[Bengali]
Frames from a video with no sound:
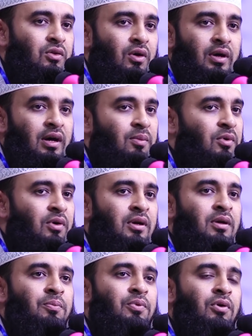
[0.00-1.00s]

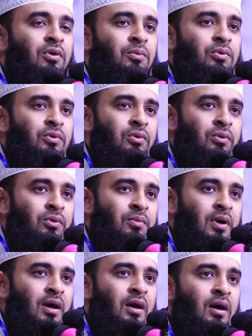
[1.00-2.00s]
দয়াময় প্রভু
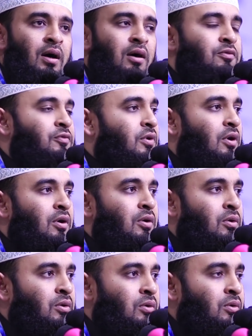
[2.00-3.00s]
মাফ
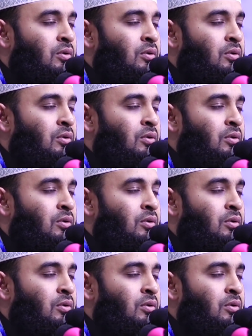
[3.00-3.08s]
করো